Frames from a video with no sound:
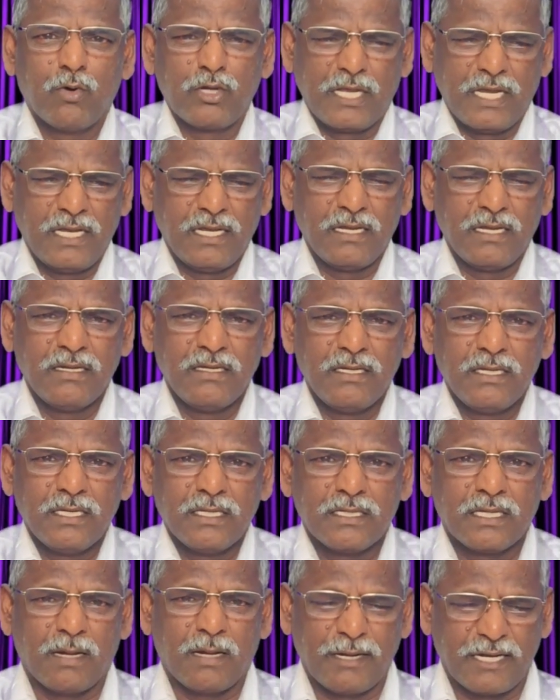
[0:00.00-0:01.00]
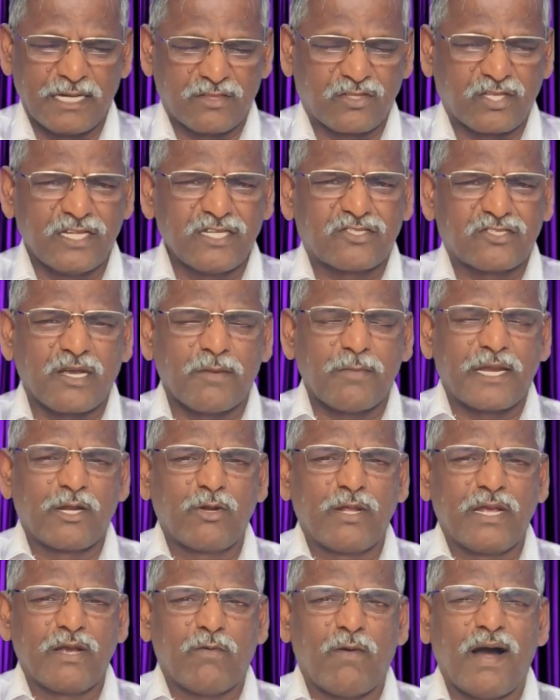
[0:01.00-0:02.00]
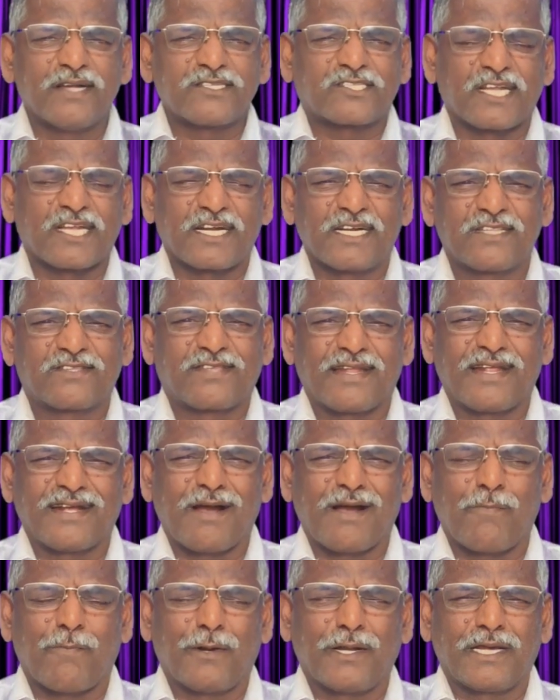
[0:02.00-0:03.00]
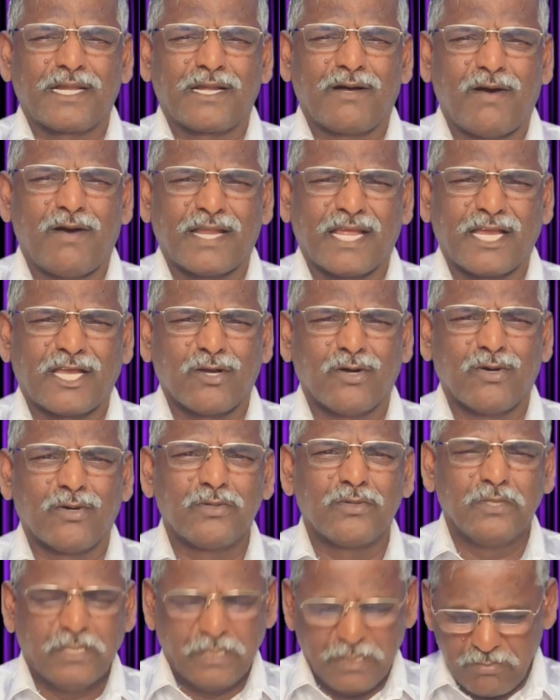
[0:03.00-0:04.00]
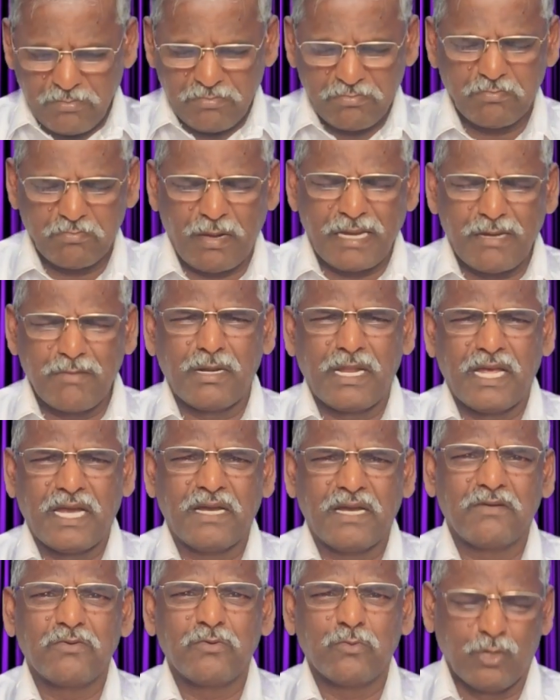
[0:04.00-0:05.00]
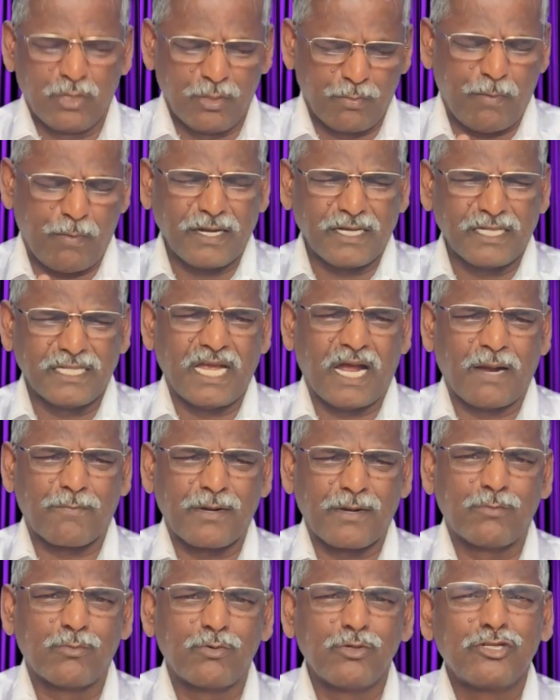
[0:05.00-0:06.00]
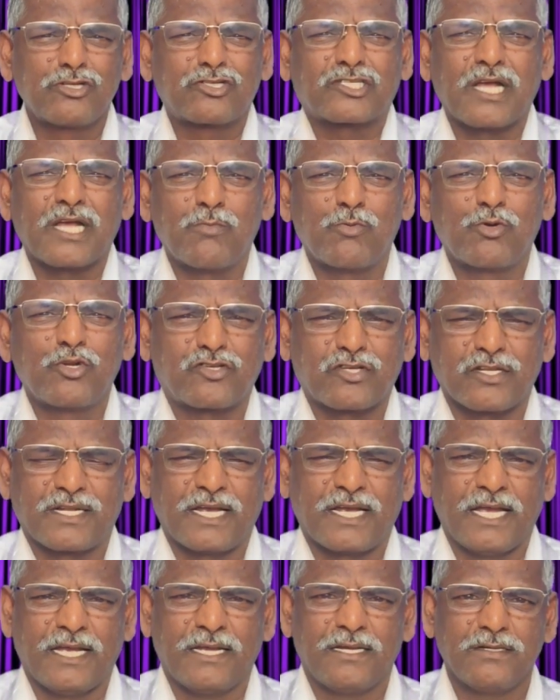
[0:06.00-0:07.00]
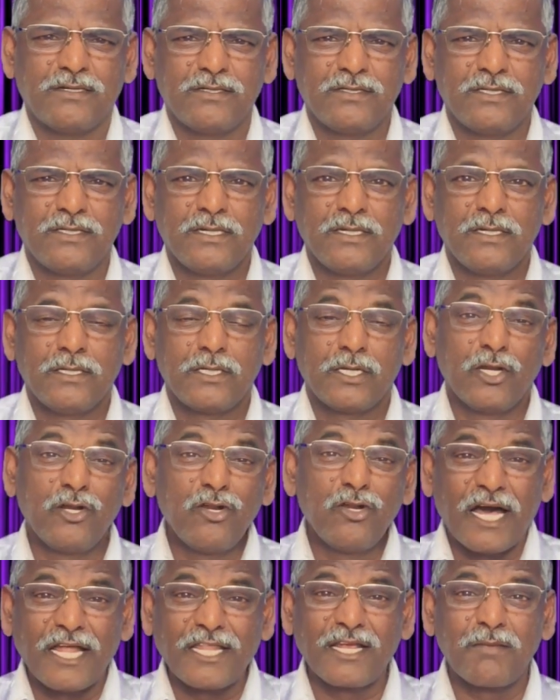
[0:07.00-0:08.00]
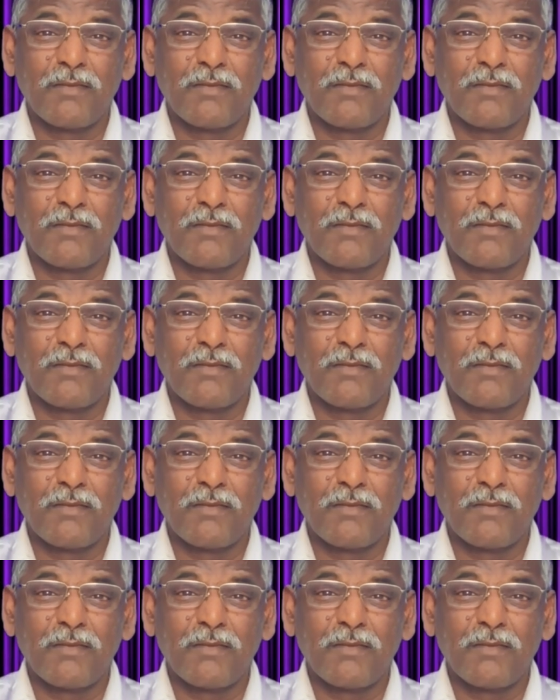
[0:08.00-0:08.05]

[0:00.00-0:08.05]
ஒரு நமக்கு திருச்சபையினுடைய வாசல்கள் திறக்கப்படுகிற வரைக்கும் பைபிளை ஒரு பகுதியை அப்படி முழுசா முடிச்சிருங்க இன்னும்